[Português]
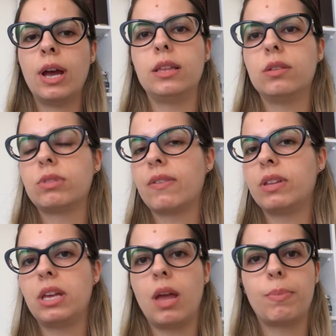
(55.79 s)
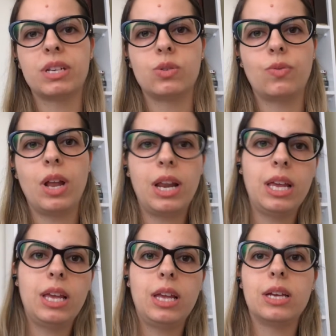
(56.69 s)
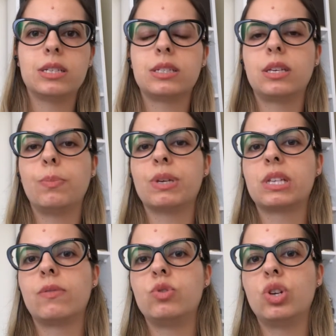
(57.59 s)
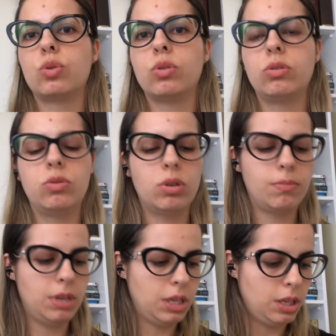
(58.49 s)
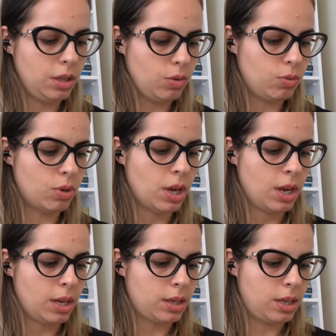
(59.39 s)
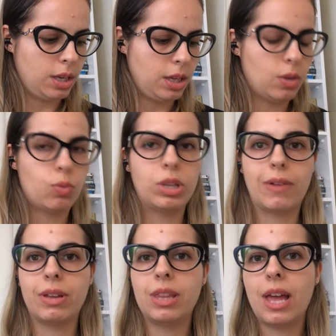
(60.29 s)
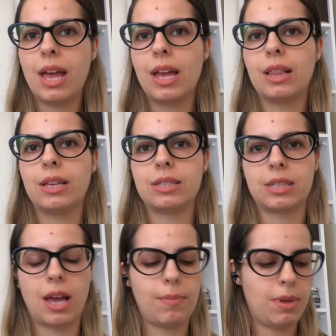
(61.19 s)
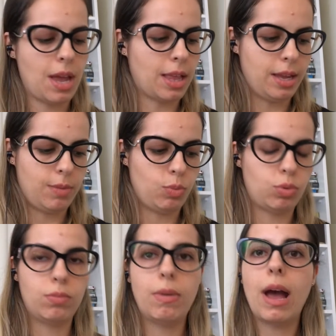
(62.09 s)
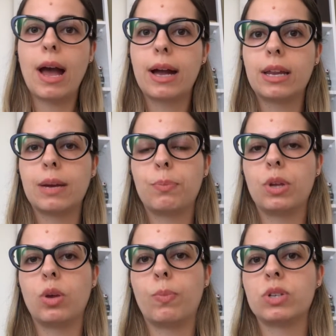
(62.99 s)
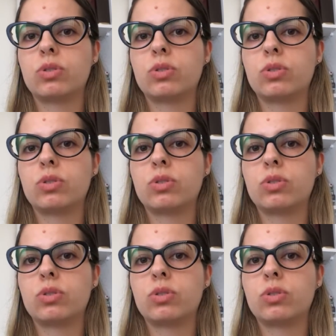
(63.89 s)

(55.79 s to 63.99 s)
não estava nem aí para as ovelhinhas, que passava o dia todo dormindo, que não cuidava dela, sabe? Ela era muito magra, porque o pastor